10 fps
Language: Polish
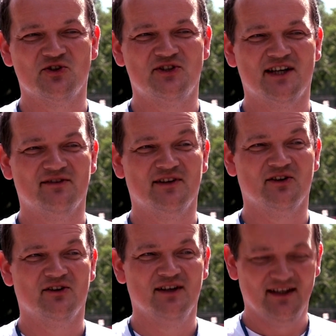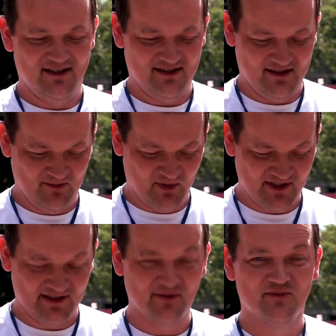coś ciekawego, e,
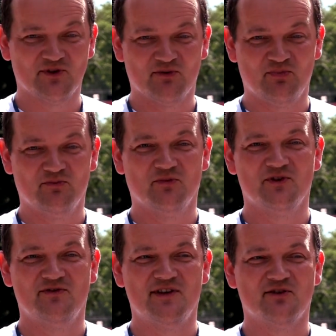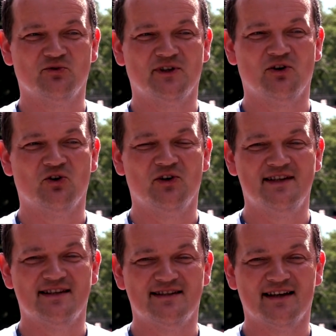poza tym, że zwiedzą tutaj
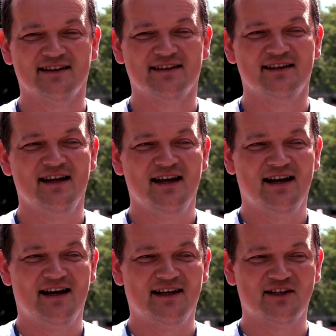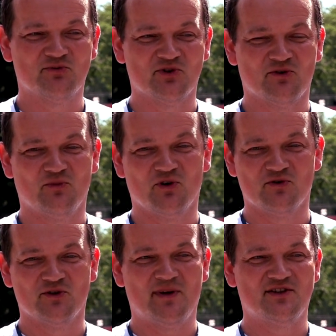okolice Stegny, ale też może,
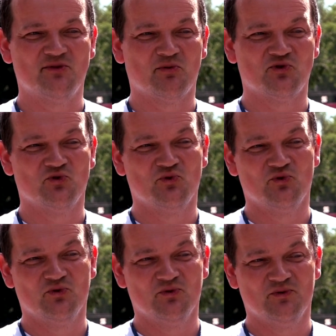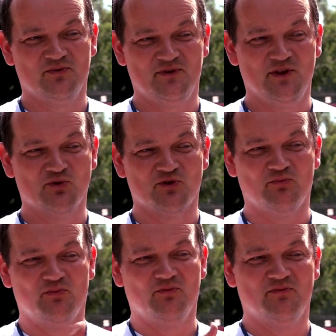mogą zobaczyć po prostu, nie muszą
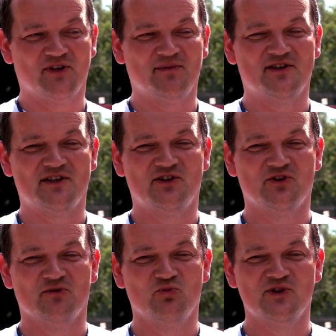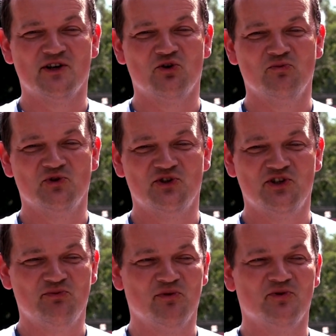przemieszczać się do muzeum, do
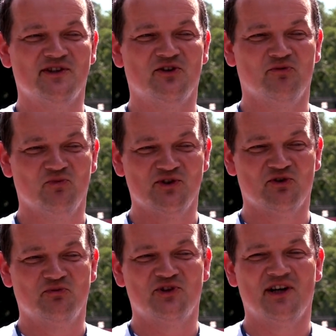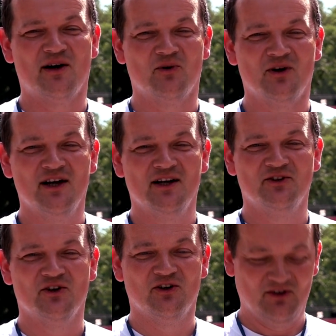siedziby muzeum, muzeum przyjechało
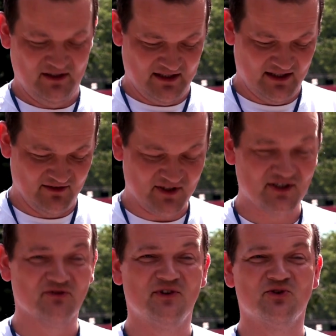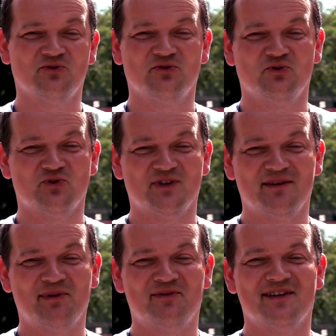do e, Wczasowiczów już
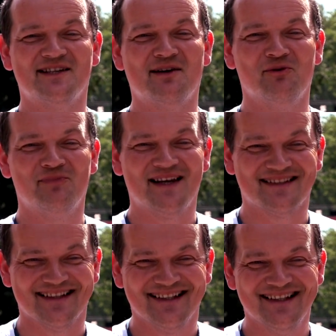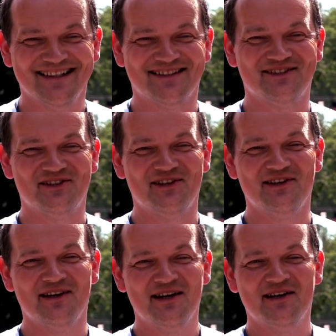tutaj prawie na samą plażę, czyli